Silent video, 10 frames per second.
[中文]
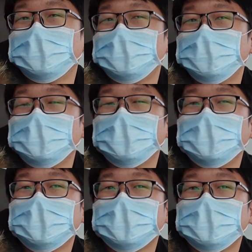举一个
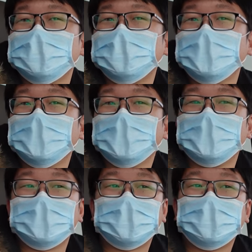例子，
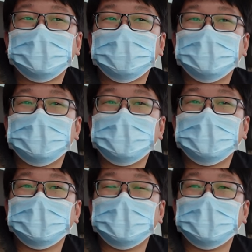当
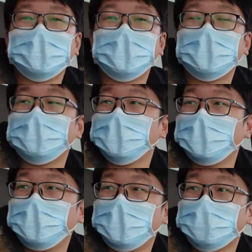初我那辆
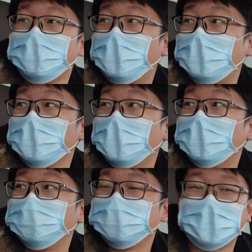Mini Van 要去保
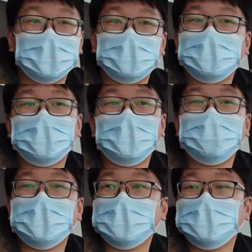养，那我
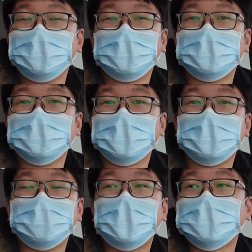原本预计可
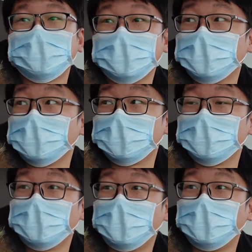能半小时一小时
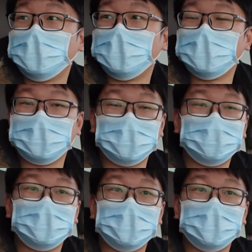就好了，结果